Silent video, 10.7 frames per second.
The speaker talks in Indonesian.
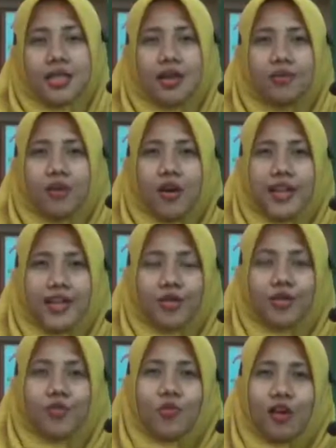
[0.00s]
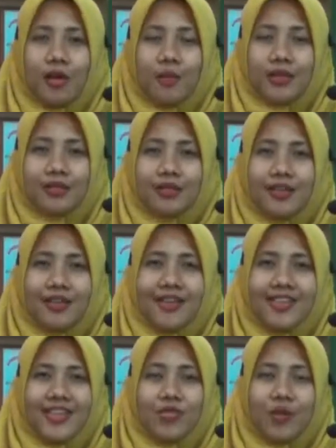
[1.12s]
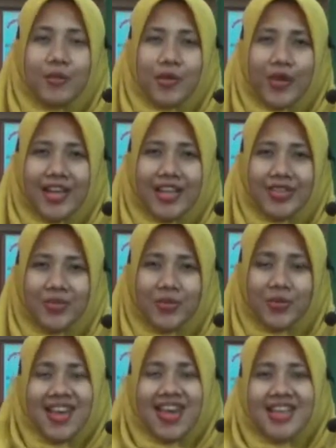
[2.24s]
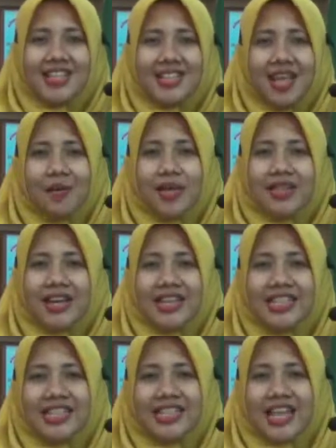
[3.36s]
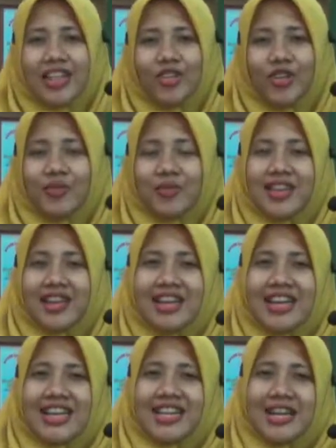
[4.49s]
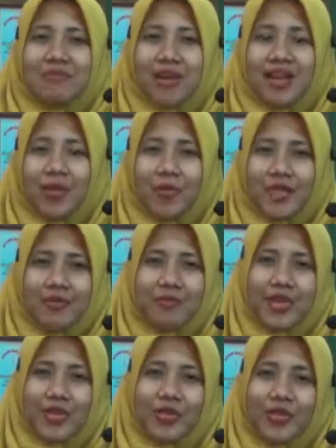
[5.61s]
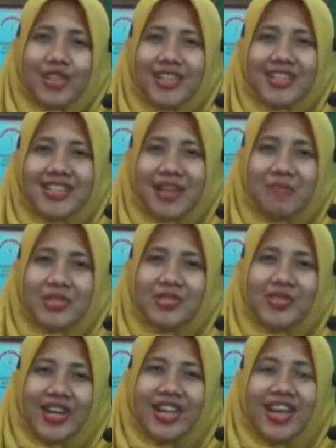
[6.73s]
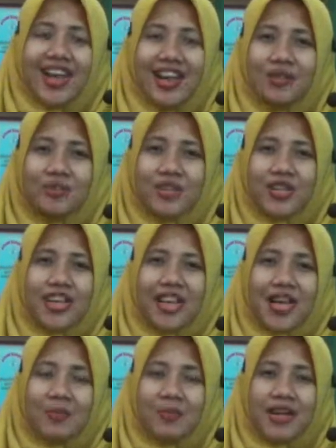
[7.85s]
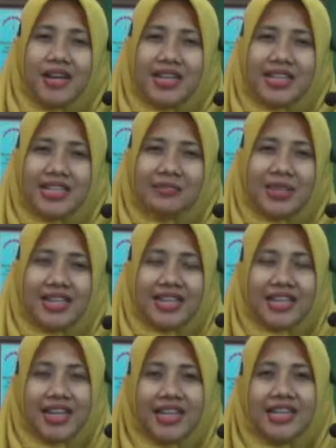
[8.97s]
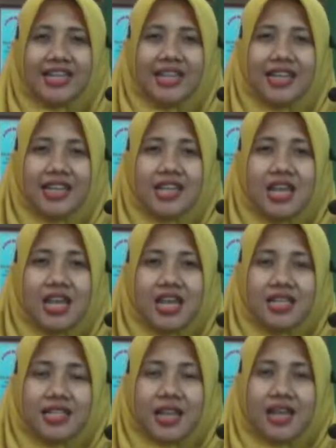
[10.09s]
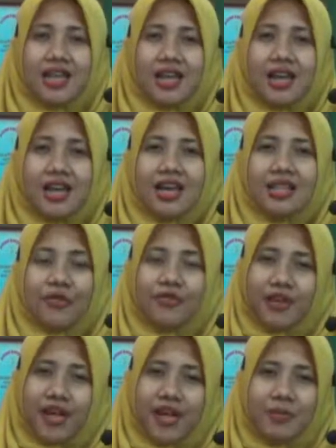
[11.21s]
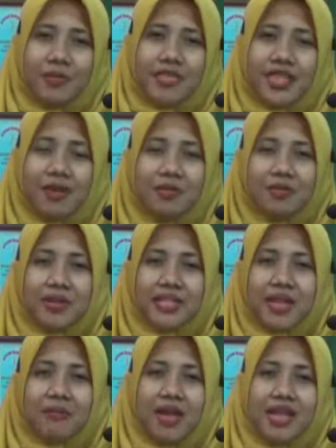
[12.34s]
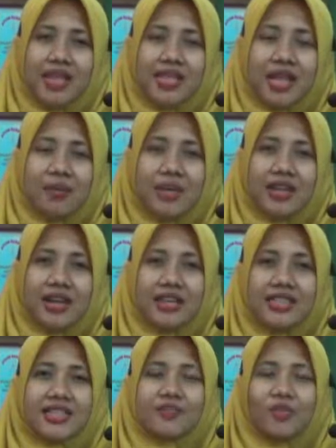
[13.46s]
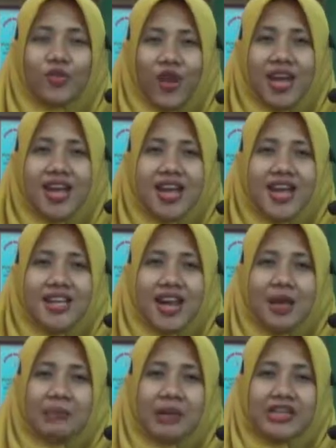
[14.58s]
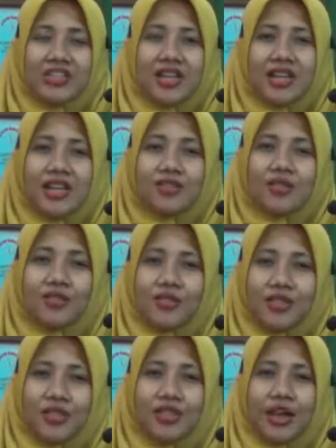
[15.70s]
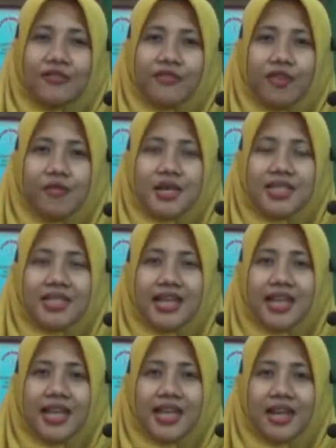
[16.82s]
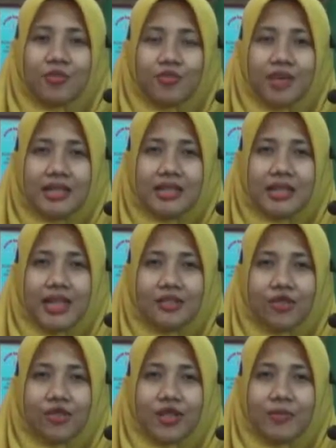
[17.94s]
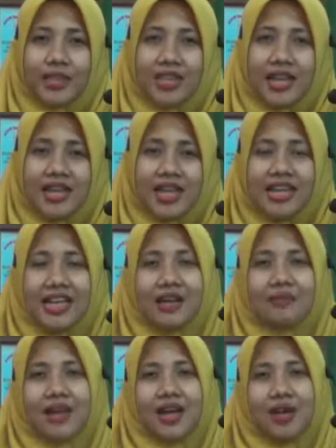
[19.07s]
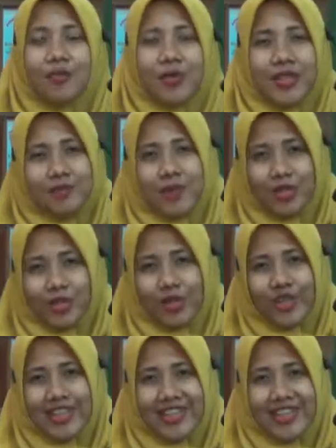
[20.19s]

Assalamualaikum warahmatullahi wabarakatuh. Sahabat religi kantor Kementerian Agama Kabupaten Bantul, selamat sore. Alhamdulillah pada kesempatan kali ini saya Latifah bisa membersamai sahabat religi semua dalam acara talk show transformasi layanan umat kantor Kementerian Agama Kabupaten Bantul.